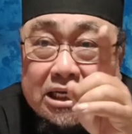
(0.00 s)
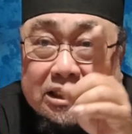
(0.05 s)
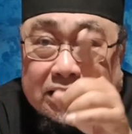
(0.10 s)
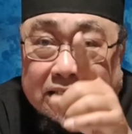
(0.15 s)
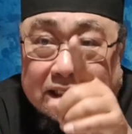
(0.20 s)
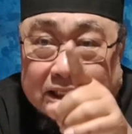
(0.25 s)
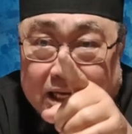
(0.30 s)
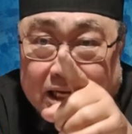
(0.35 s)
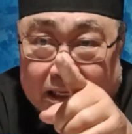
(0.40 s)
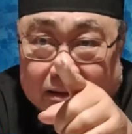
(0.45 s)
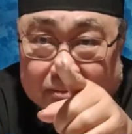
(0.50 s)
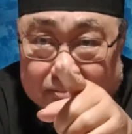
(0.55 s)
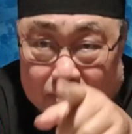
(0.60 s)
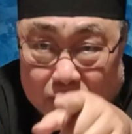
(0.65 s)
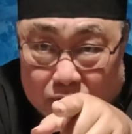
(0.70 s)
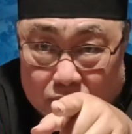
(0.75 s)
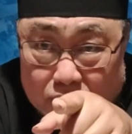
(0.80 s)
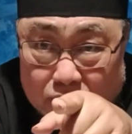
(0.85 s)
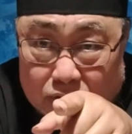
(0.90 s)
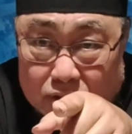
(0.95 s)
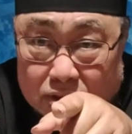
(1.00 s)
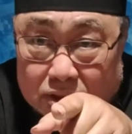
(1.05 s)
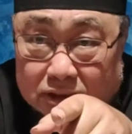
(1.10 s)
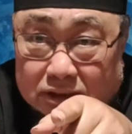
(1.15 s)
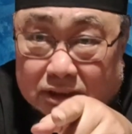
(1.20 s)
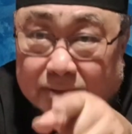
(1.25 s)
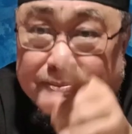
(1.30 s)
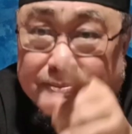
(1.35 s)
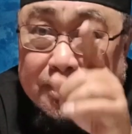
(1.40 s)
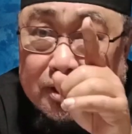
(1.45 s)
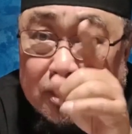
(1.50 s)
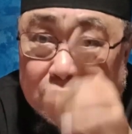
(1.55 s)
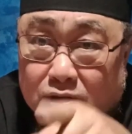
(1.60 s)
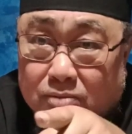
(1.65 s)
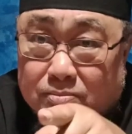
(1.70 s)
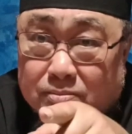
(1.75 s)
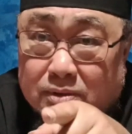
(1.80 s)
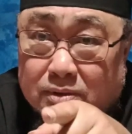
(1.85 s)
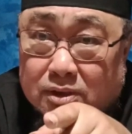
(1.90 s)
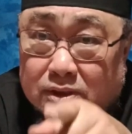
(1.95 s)
hadiratmu
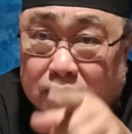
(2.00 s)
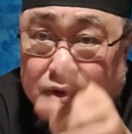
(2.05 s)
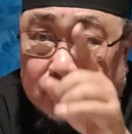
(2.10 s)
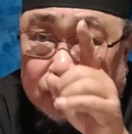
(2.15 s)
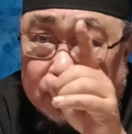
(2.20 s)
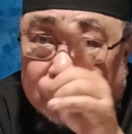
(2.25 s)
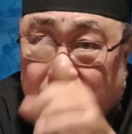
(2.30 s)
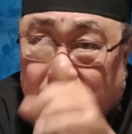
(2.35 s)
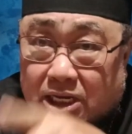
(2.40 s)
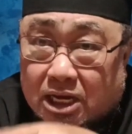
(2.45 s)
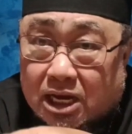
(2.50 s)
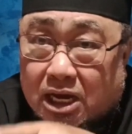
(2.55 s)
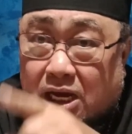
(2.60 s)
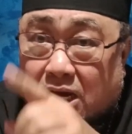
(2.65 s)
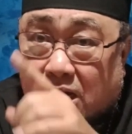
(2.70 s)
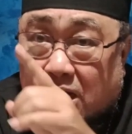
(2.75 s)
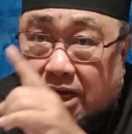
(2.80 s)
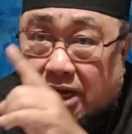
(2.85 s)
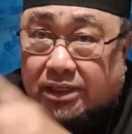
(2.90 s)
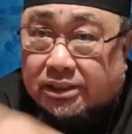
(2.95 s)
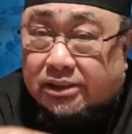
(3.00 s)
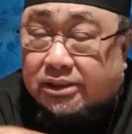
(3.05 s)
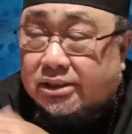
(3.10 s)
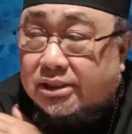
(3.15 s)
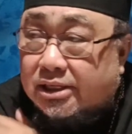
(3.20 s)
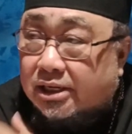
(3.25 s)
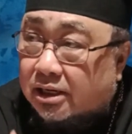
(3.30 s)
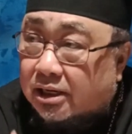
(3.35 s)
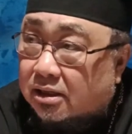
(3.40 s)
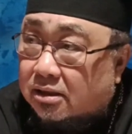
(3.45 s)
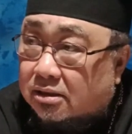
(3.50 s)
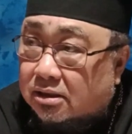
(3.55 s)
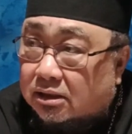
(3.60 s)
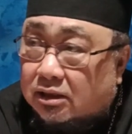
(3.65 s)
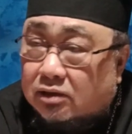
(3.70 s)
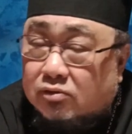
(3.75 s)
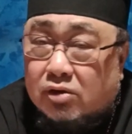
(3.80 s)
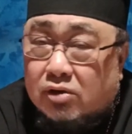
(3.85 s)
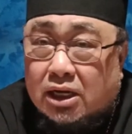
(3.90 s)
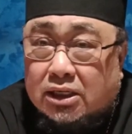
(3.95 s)
sebelum dunia ada. Ya
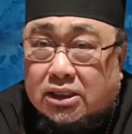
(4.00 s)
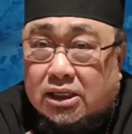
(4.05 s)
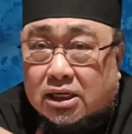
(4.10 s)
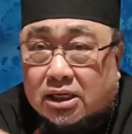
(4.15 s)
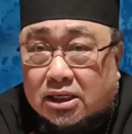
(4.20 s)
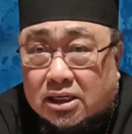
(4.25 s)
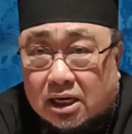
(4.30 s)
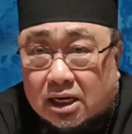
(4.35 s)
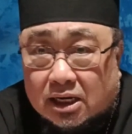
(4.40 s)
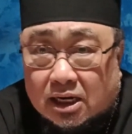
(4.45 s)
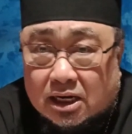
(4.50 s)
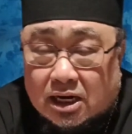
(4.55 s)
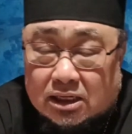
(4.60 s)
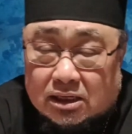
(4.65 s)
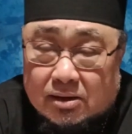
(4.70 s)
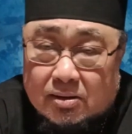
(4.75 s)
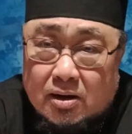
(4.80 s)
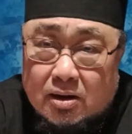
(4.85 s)
tentulah dia kenal karena